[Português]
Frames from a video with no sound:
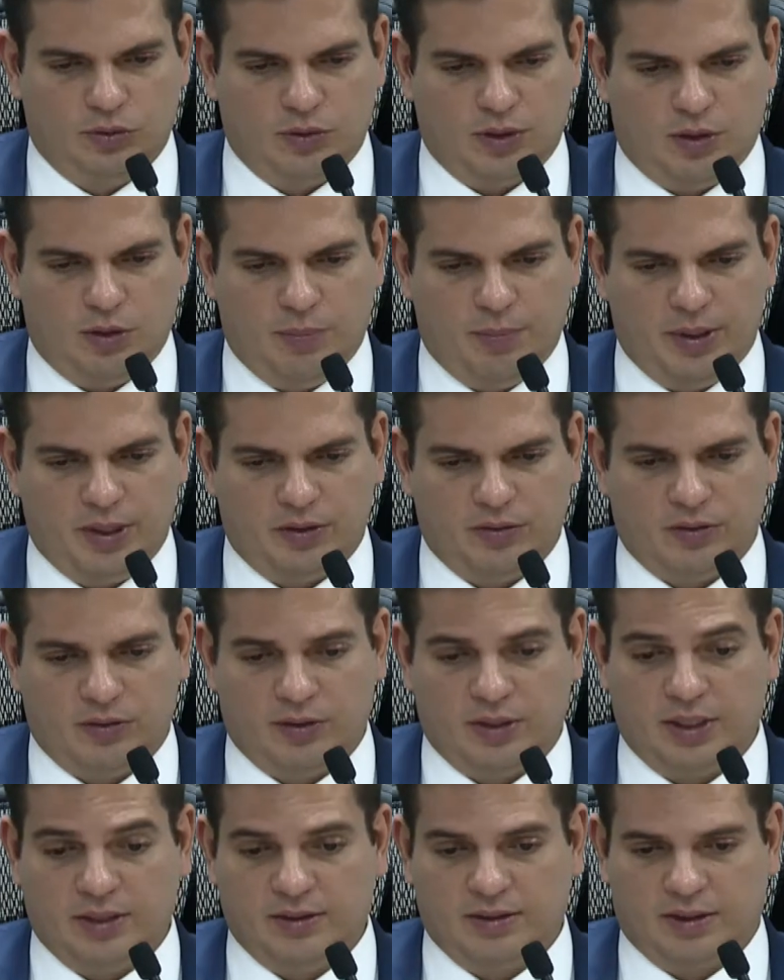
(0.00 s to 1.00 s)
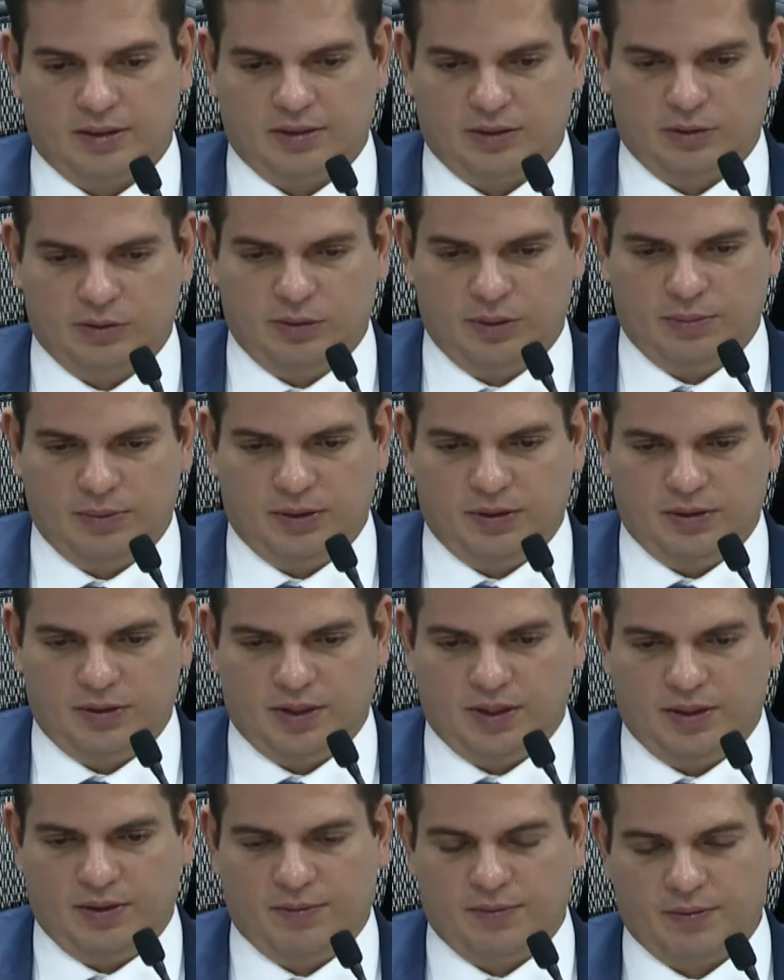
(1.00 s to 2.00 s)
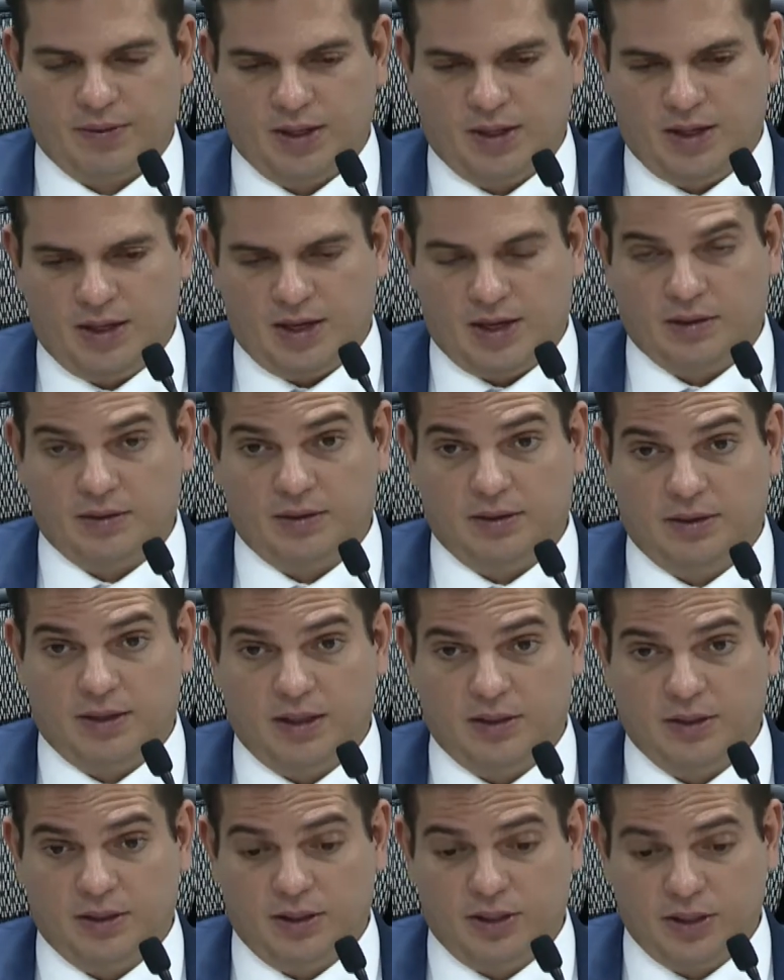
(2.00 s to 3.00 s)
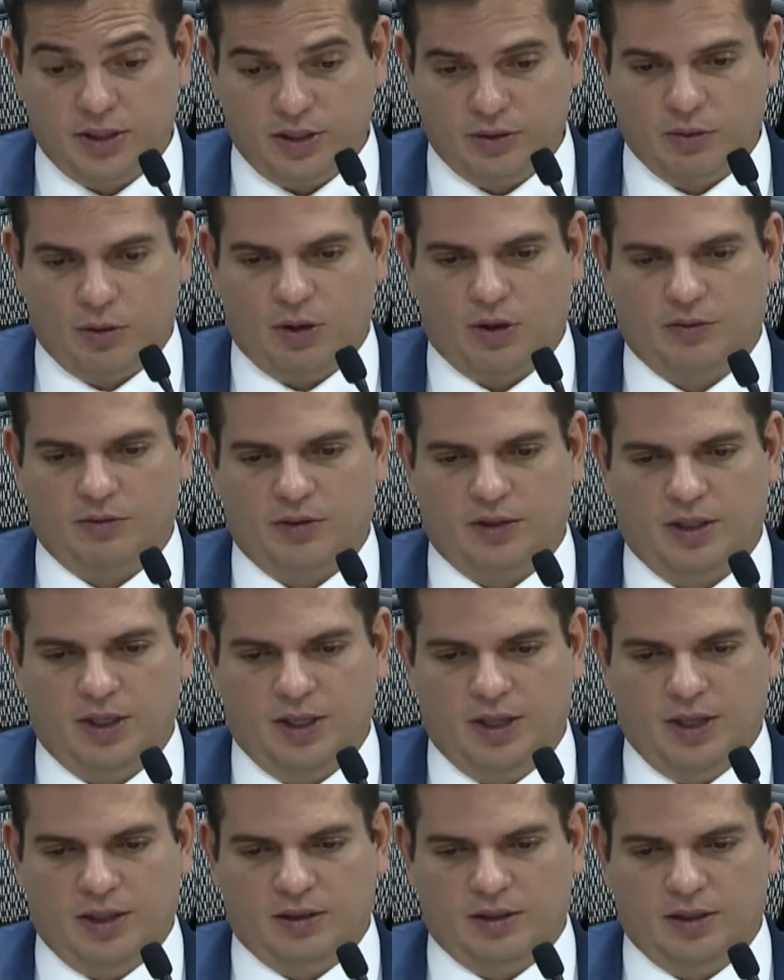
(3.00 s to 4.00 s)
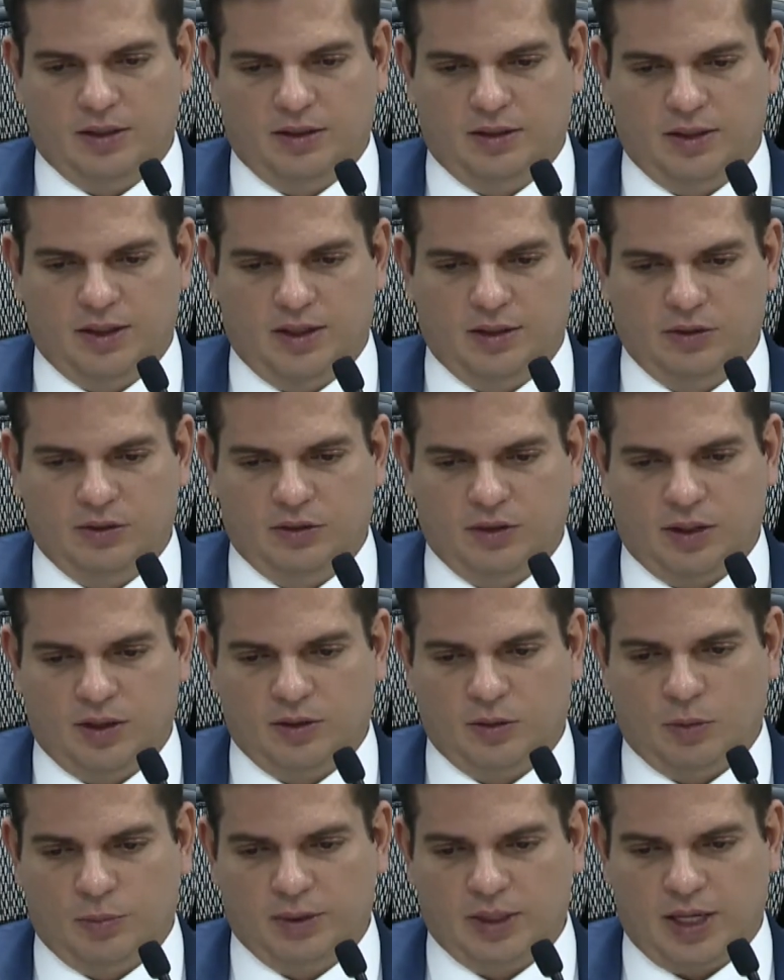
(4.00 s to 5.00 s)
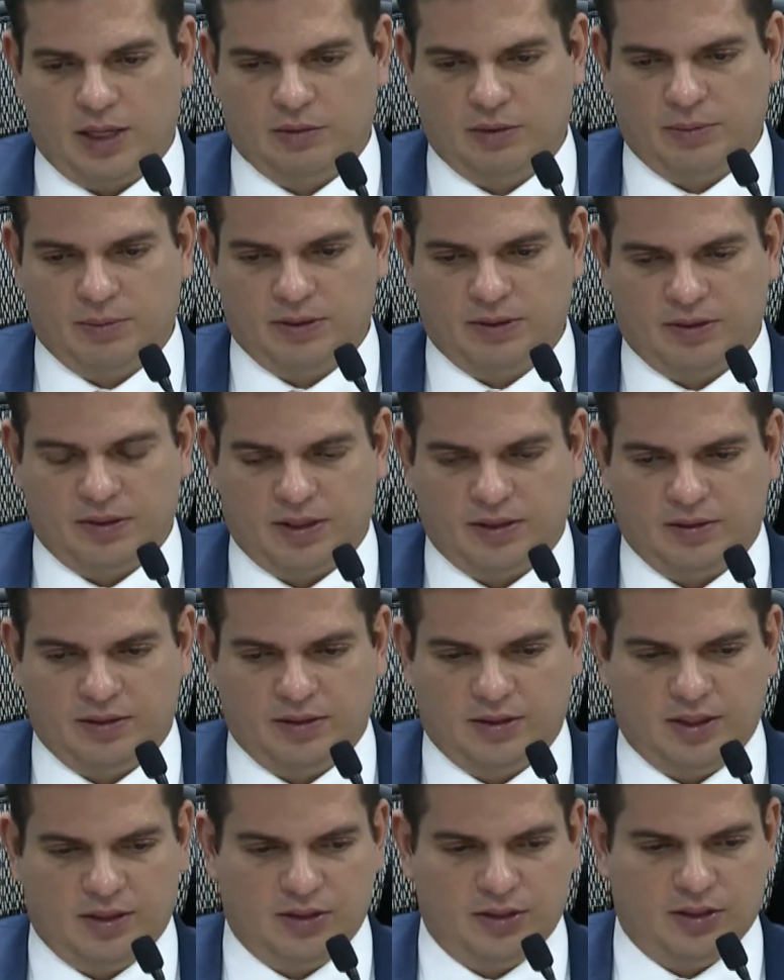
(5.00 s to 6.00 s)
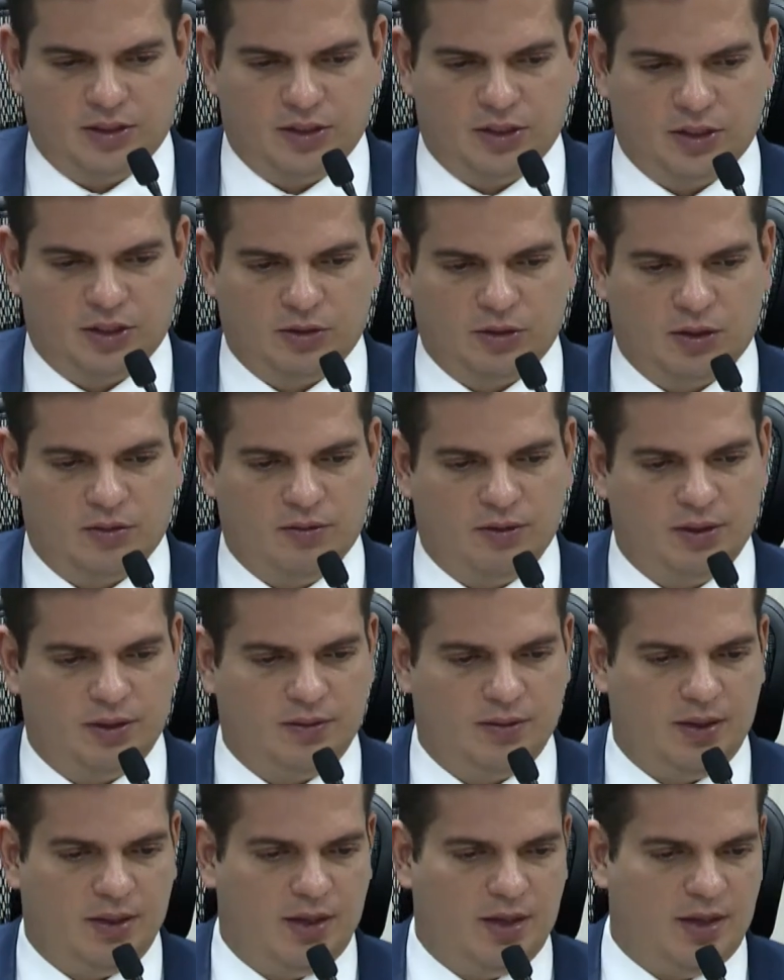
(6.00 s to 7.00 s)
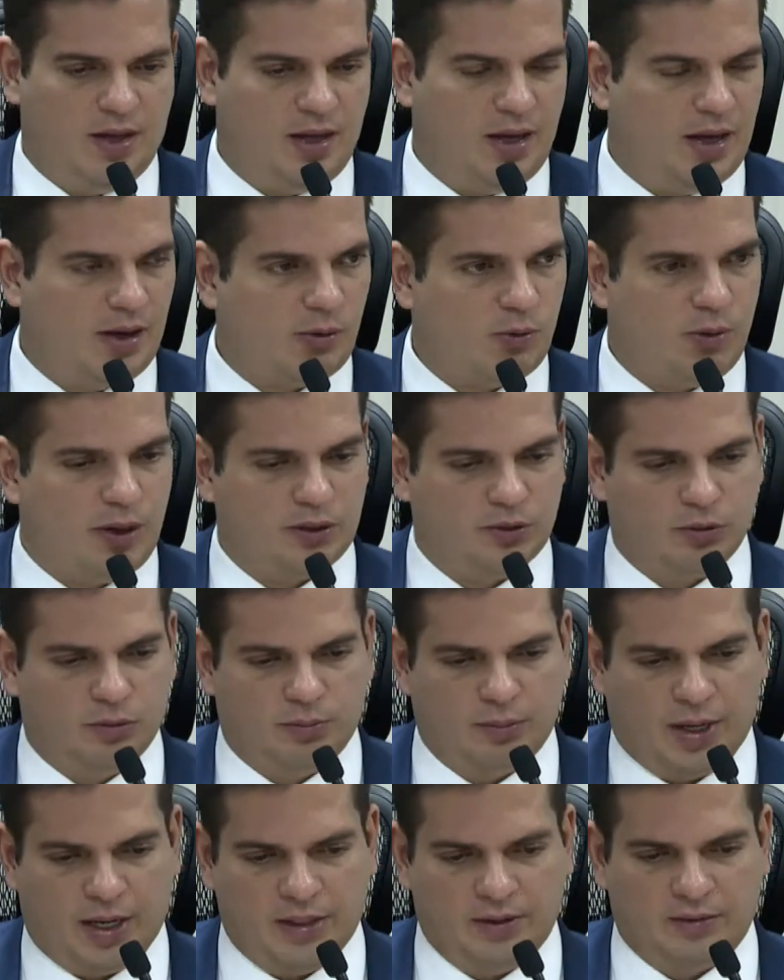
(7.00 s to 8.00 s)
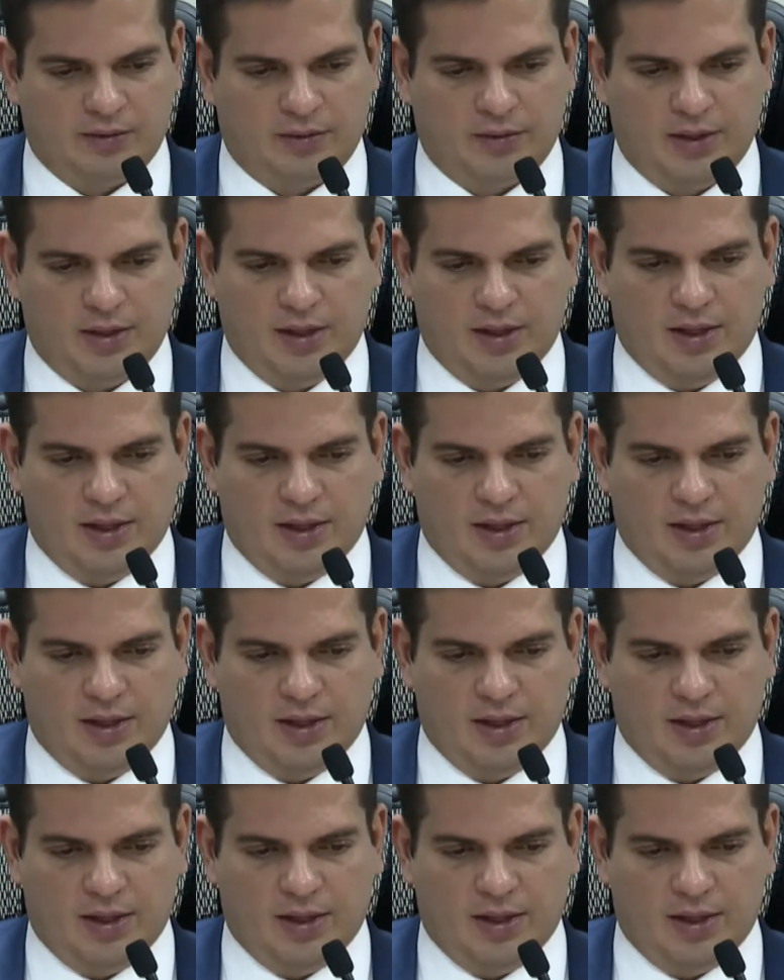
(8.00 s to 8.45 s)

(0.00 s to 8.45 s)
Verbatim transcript: na operacionalização do MCSD de energia nova, dentre eles o denominado MCSD de energia nova A4+,